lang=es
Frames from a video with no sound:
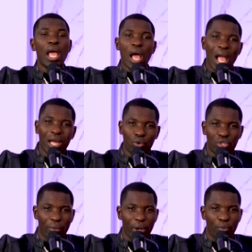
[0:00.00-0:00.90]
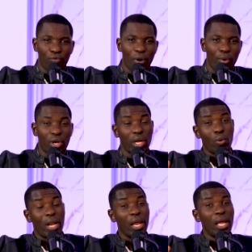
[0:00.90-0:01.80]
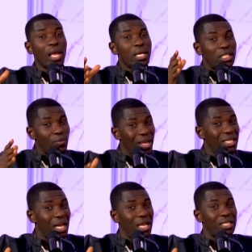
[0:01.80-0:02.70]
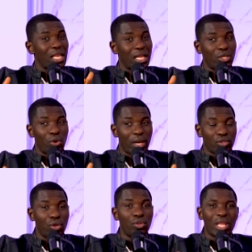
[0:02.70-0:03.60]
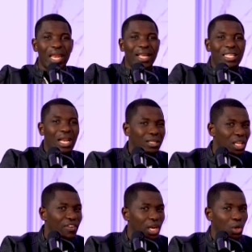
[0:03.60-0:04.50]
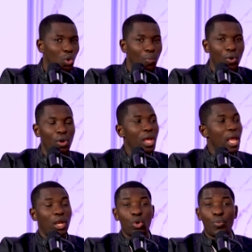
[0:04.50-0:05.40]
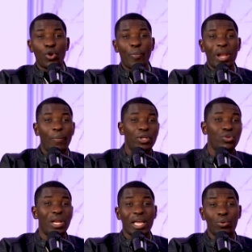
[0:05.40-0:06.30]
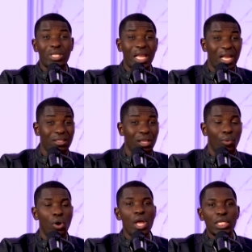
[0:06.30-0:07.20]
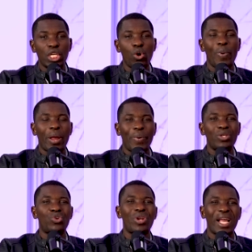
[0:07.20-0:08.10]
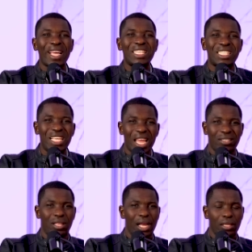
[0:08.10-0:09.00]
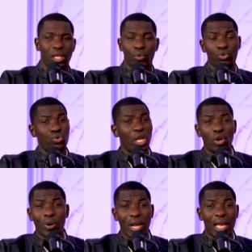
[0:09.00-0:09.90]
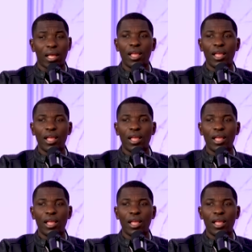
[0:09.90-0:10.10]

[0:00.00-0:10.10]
háganos saber, por favor. Recuerde, si va a estar en la enseñanza y la oración, tiene que estar activa en el grupo. El grupo no es para personas que no estén activos, sino para personas que sí estén activos. Si usted no va a orar,